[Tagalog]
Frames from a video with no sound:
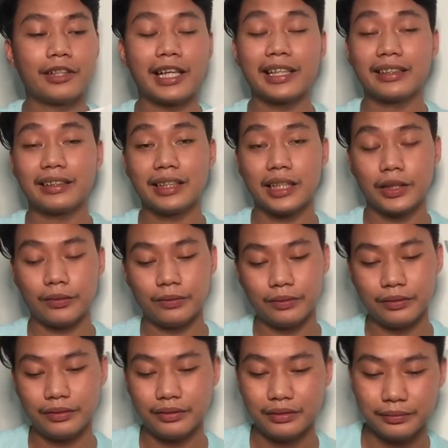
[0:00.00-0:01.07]
right now?
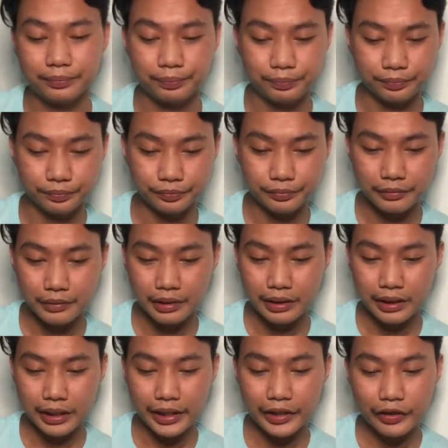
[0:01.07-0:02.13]

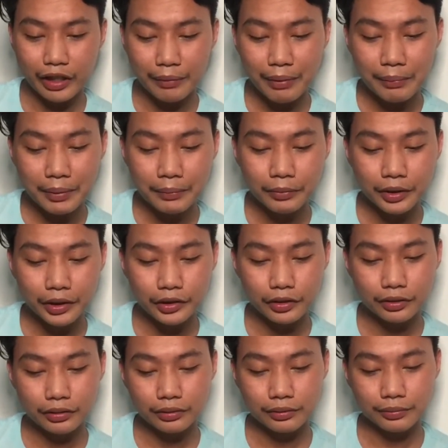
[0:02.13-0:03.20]
Ano nga bang
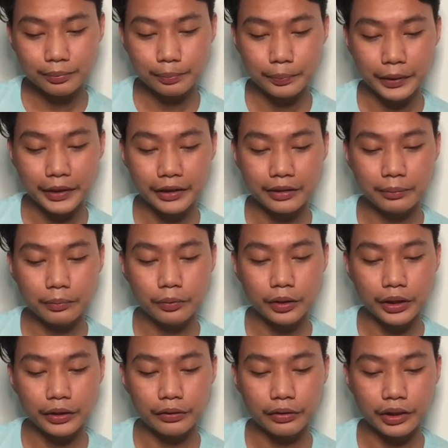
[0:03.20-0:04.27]
paboritong part ng
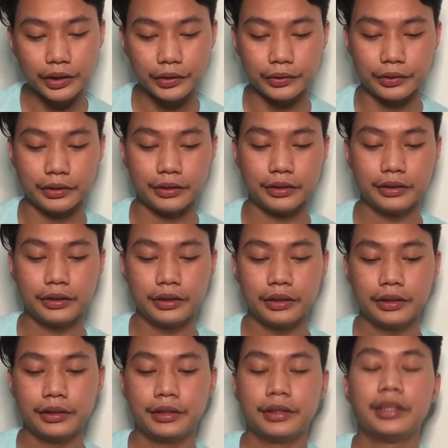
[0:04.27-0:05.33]
buhay ko ngayon?
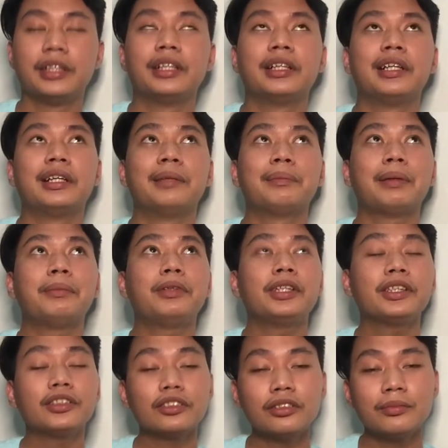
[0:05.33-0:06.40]

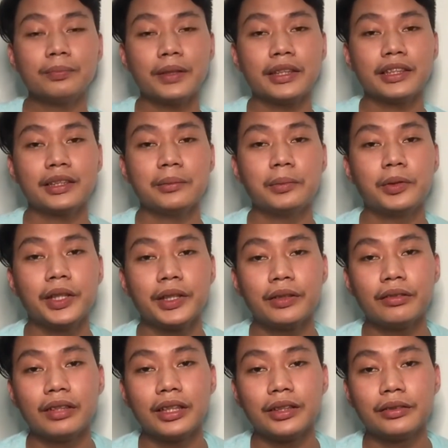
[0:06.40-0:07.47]
Paborito kong part ng buhay
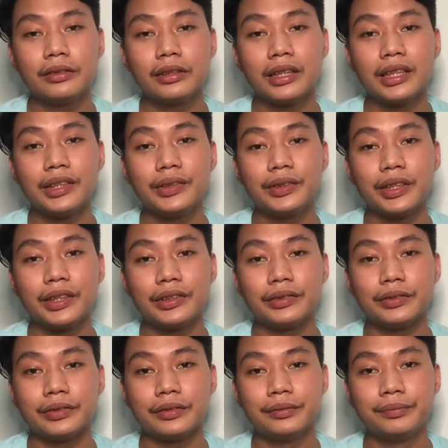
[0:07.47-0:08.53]
ko ngayon ay yung
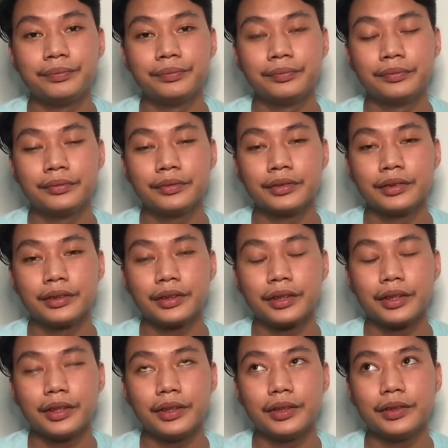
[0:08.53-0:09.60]
ano,
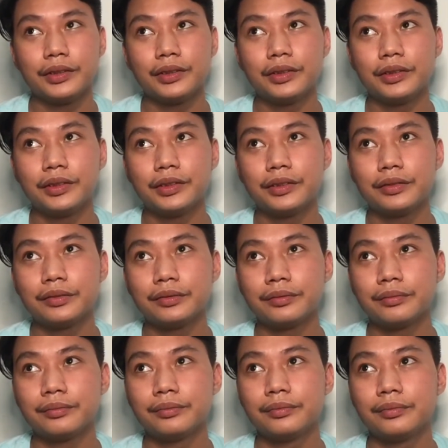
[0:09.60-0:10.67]

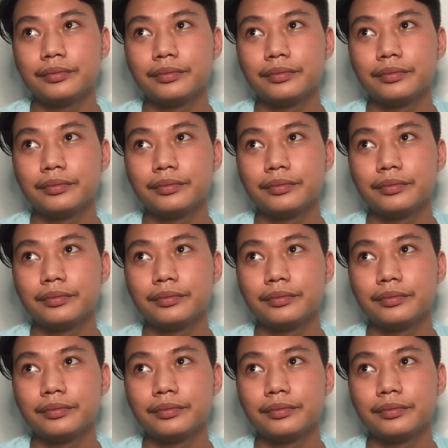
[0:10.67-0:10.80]
yung